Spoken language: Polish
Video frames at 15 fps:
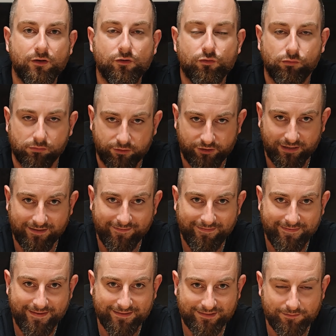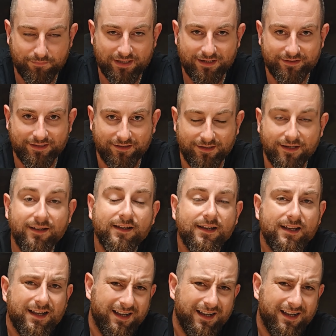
konkursie na tym kanale.